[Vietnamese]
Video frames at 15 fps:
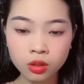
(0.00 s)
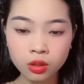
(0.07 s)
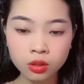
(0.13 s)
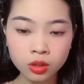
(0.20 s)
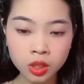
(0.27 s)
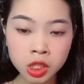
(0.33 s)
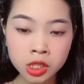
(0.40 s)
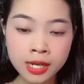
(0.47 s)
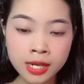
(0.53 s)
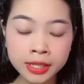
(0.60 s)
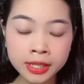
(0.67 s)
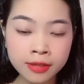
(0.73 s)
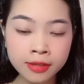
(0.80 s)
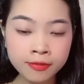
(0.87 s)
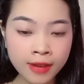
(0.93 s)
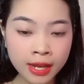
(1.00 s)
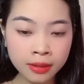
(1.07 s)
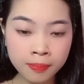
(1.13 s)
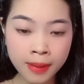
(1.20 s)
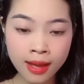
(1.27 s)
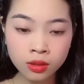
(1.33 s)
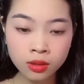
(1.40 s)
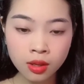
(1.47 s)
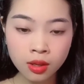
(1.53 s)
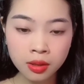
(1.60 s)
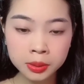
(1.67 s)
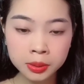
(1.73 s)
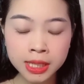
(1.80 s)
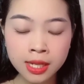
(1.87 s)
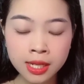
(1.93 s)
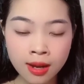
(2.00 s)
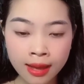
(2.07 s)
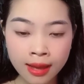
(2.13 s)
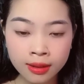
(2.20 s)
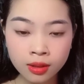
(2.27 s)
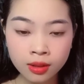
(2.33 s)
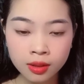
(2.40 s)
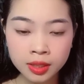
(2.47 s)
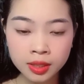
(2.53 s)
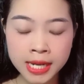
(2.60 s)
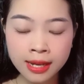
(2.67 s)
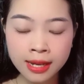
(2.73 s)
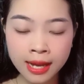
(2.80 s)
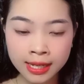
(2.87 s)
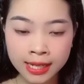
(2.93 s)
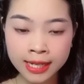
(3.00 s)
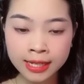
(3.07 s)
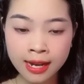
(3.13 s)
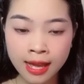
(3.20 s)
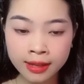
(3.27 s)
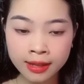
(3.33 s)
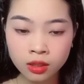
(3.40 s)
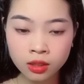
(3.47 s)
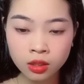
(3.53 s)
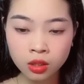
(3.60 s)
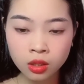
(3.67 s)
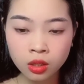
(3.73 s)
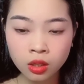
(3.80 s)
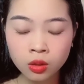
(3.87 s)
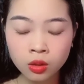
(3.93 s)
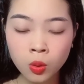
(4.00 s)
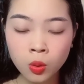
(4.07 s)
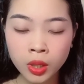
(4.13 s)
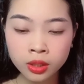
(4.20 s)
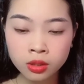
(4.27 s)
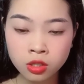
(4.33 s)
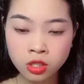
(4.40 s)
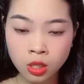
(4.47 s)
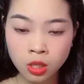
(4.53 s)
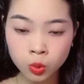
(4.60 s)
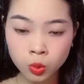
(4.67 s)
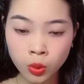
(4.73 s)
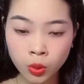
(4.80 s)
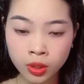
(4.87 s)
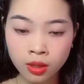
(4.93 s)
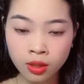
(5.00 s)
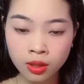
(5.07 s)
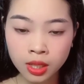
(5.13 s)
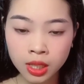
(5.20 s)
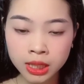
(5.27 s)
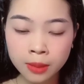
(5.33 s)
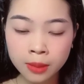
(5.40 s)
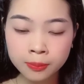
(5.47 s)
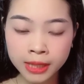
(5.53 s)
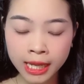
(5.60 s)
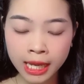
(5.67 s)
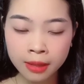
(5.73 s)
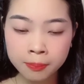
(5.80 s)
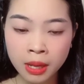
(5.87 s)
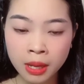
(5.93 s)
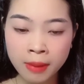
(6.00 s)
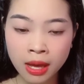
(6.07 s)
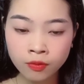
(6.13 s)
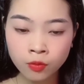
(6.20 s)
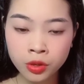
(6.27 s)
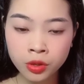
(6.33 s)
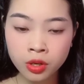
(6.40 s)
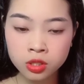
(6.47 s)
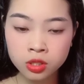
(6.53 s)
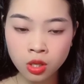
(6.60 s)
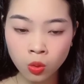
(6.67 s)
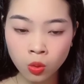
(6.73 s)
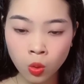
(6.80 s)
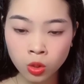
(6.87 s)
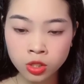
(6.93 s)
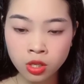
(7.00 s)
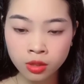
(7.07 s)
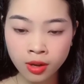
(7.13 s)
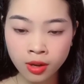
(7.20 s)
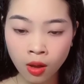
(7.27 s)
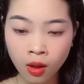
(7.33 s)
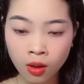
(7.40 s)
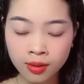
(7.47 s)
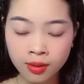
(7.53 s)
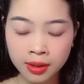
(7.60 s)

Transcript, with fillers: Đức đang định phản bác, thì Lan đang ngăn anh lại. Cô lấy từ trong túi tấm thẻ mà bà Vũ đưa cho cô trước đó,